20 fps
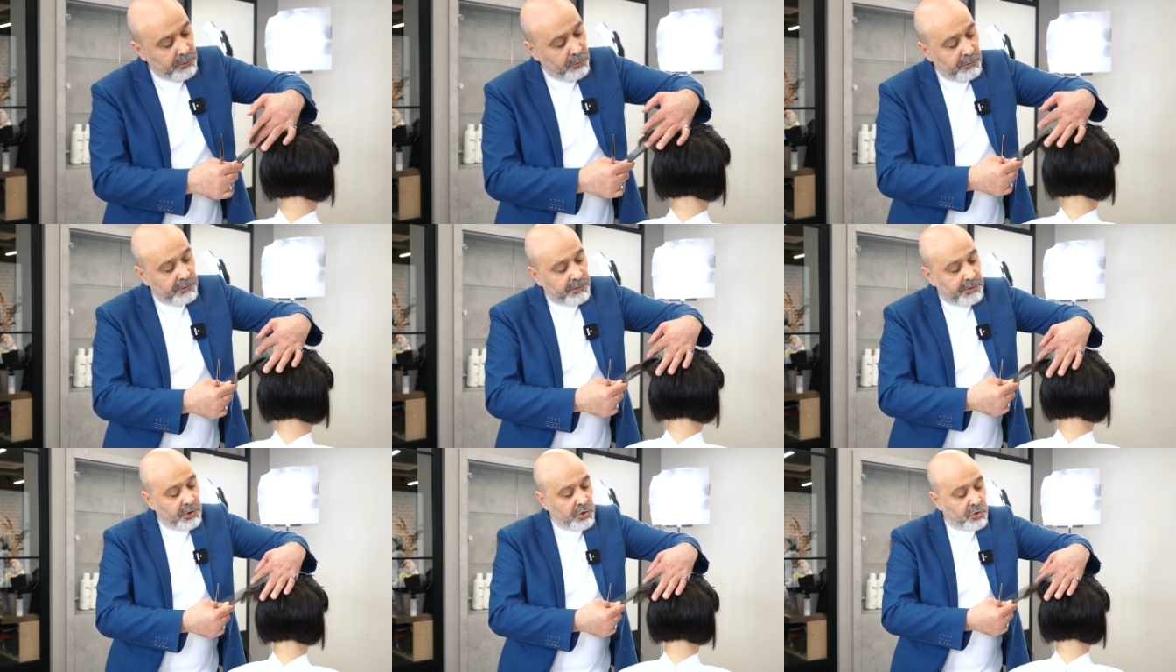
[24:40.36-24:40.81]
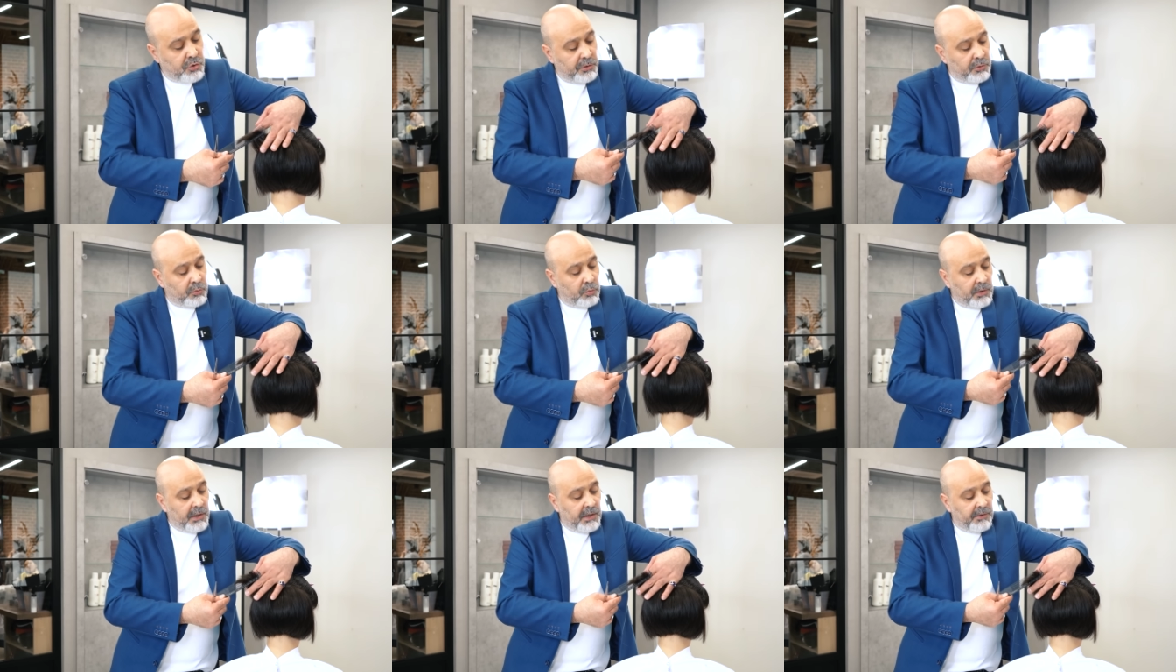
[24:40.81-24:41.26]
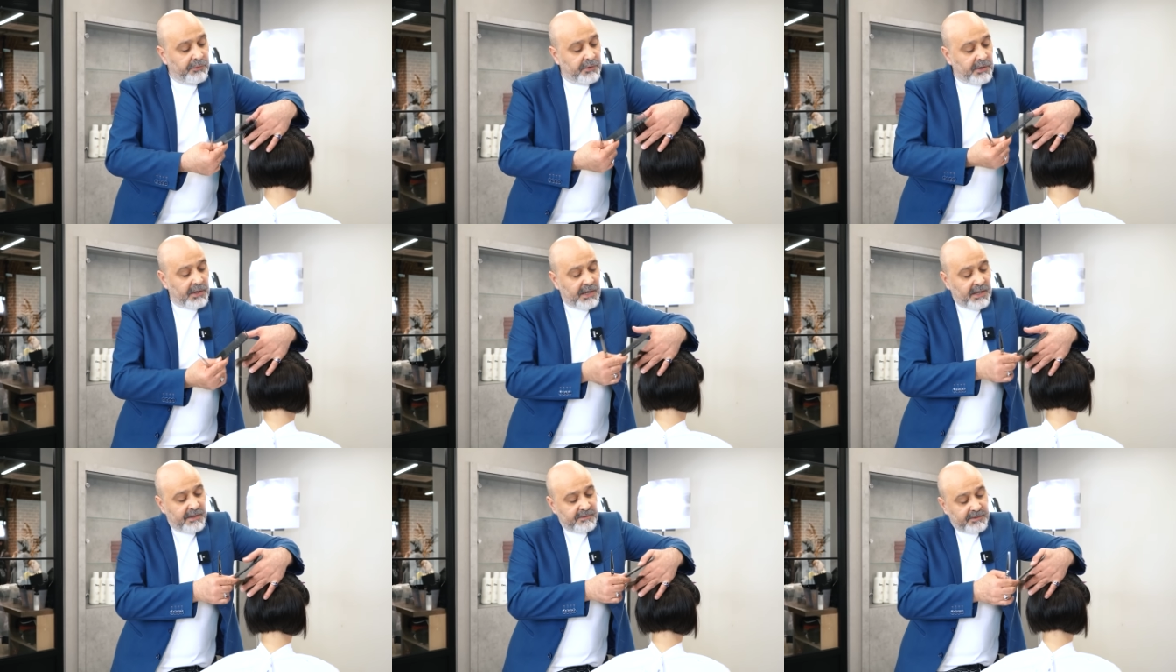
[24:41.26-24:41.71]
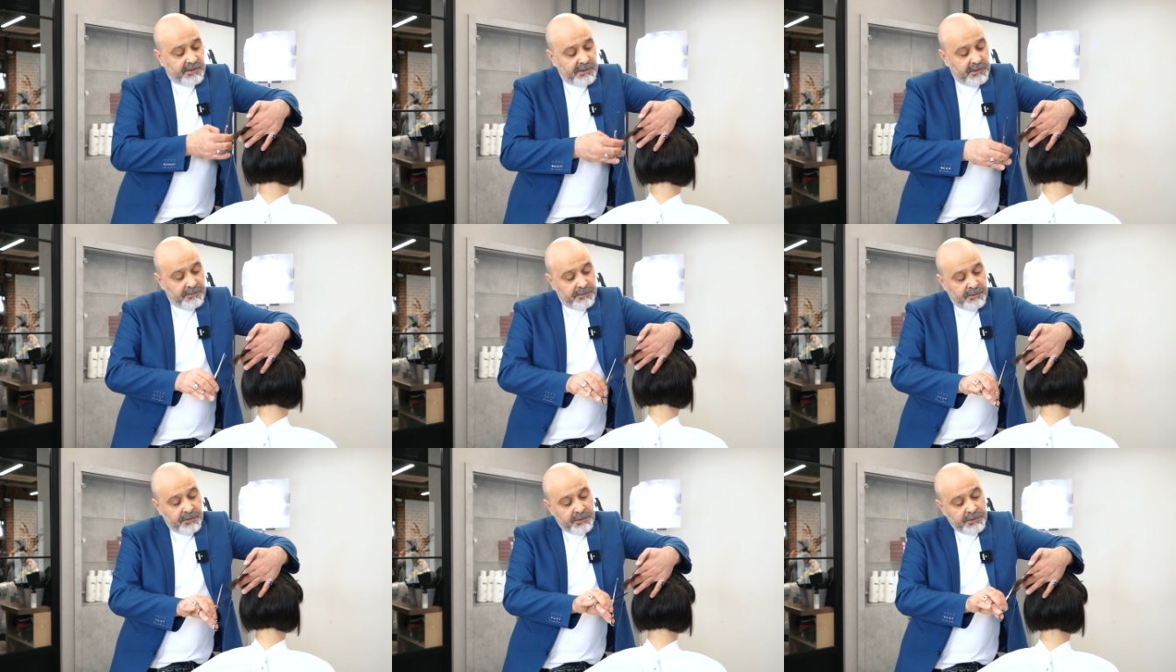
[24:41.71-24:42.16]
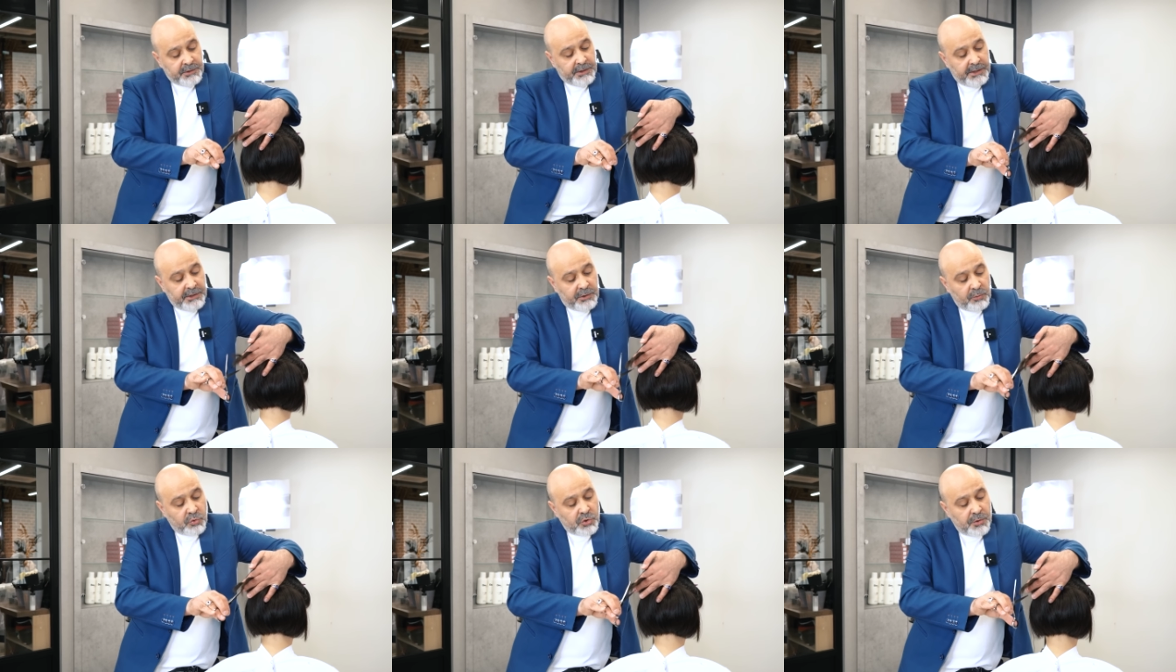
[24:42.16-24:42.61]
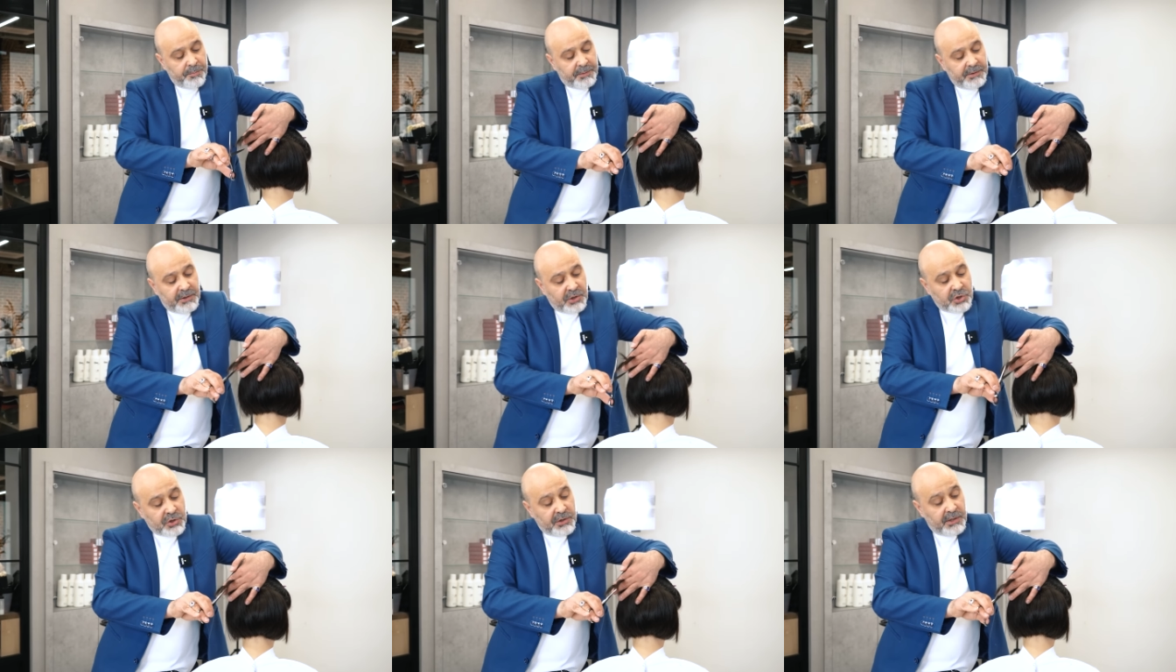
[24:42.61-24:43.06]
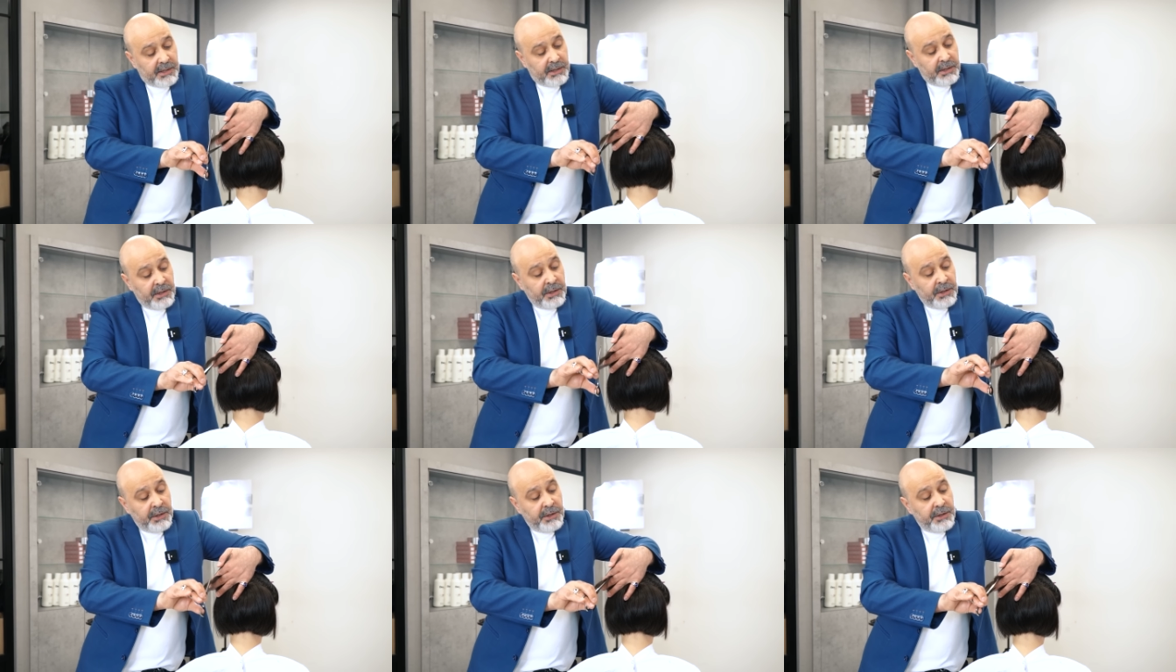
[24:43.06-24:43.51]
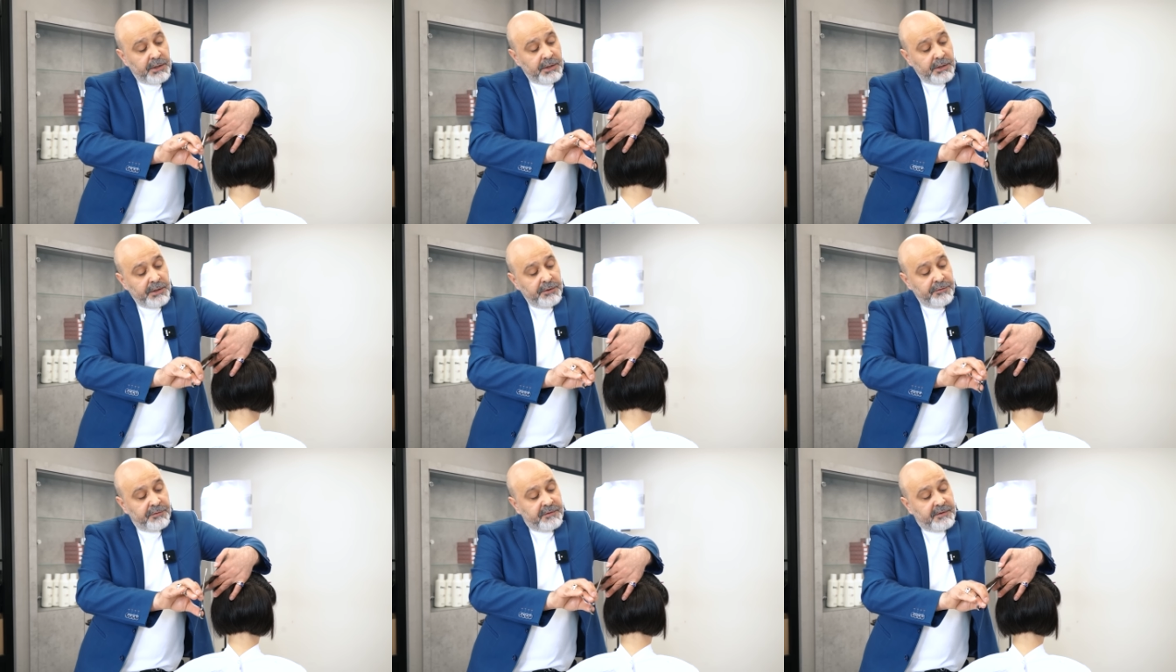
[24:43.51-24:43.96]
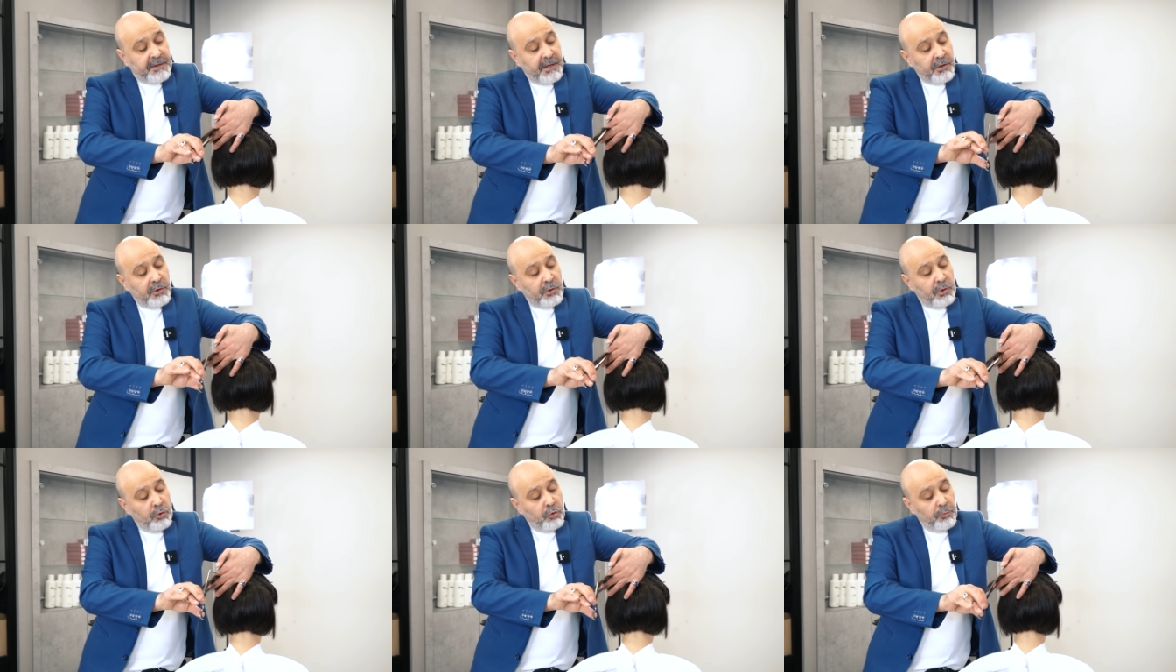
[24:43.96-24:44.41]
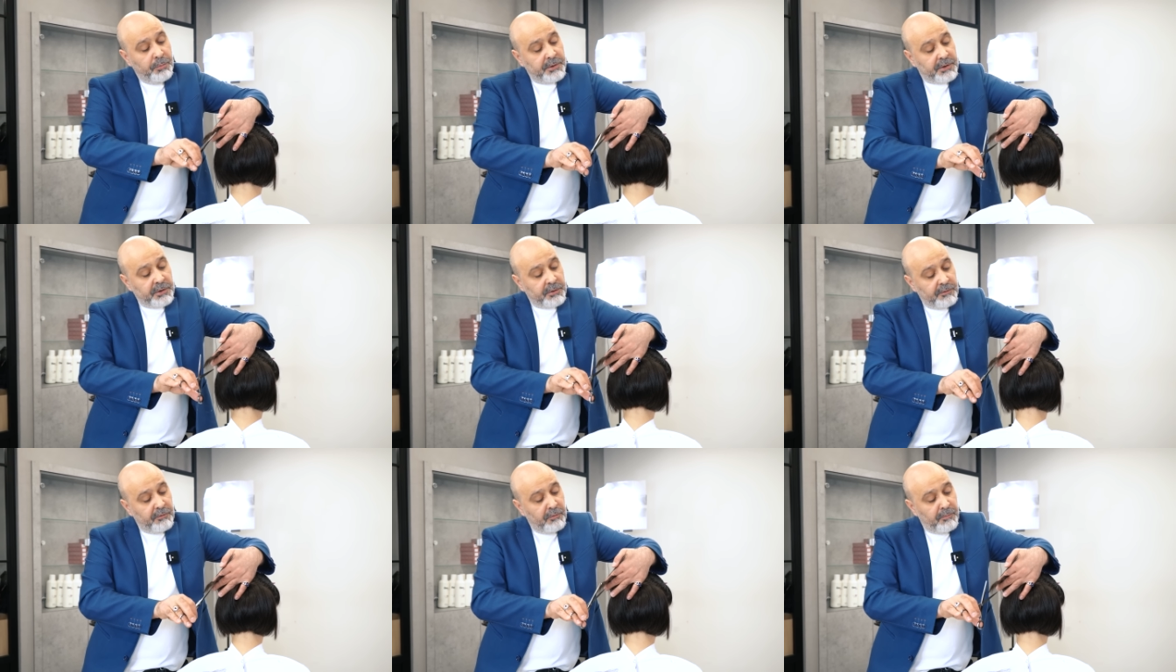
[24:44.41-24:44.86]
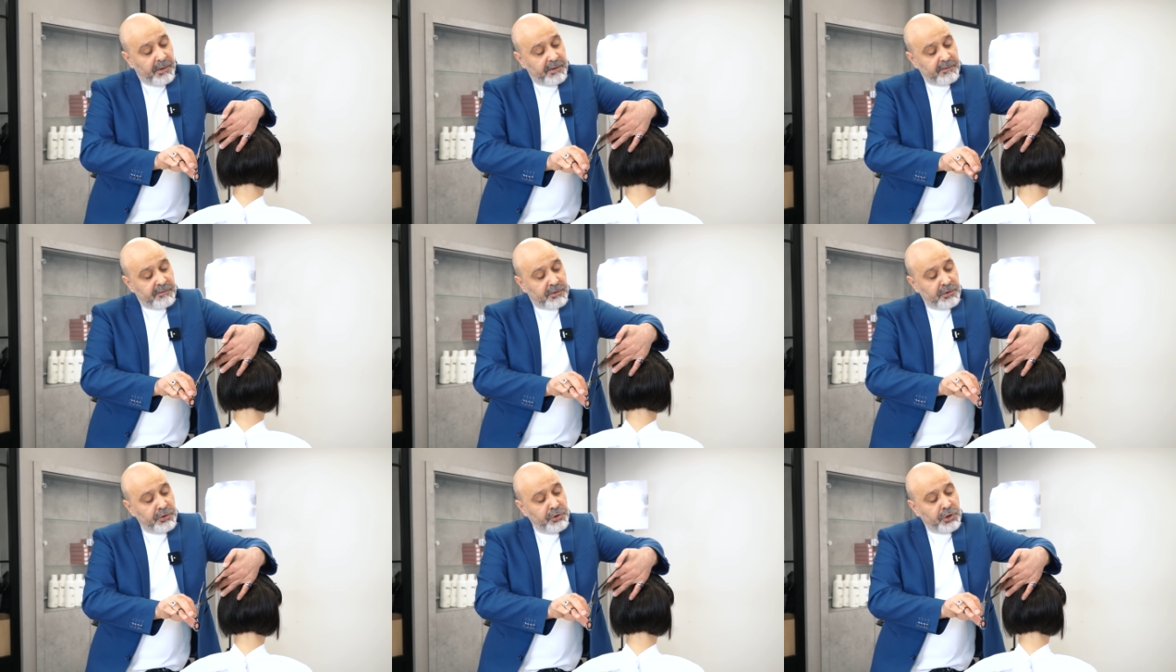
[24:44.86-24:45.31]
одну стрижет, другая в краске, третья уже подошла, и все ее любят, этого мастера.